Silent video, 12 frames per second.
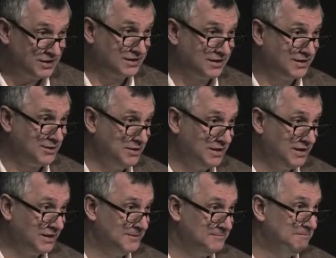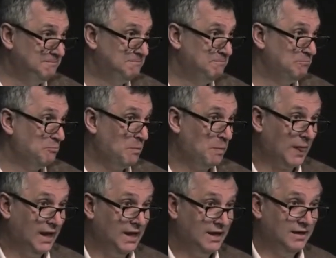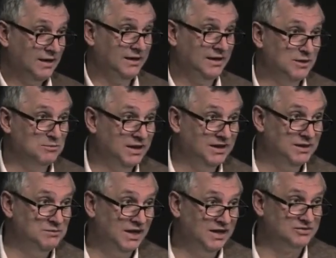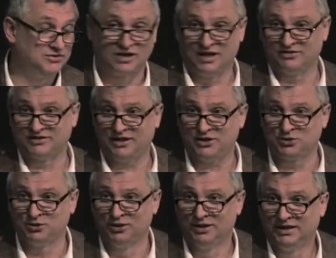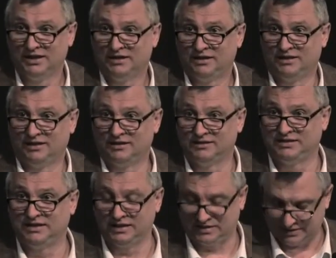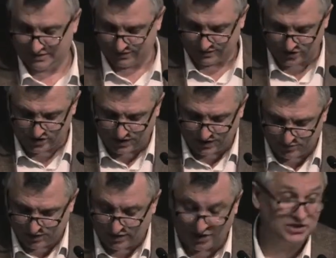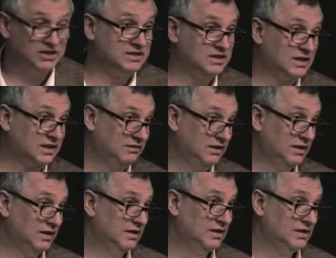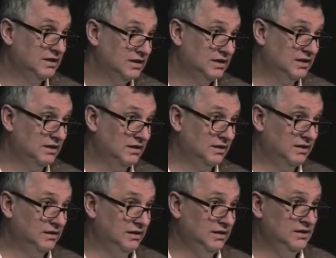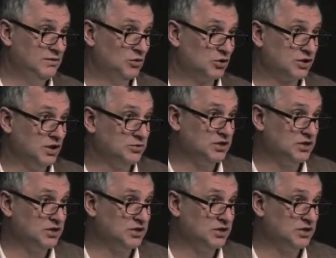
Штатах Америки. И мы имели вчера встречу э, здесь с членами нашей церкви э, и немножко